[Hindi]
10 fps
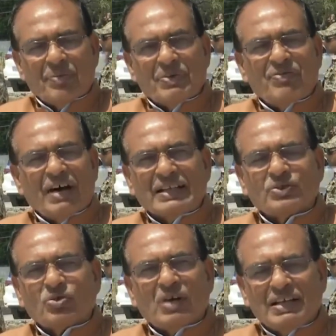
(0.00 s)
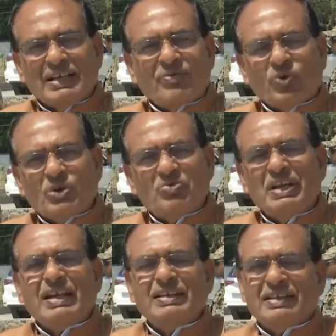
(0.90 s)
आपने वादा तो कर लिया वोट
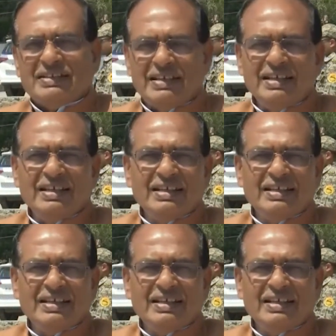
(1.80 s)
भी ले लिए थे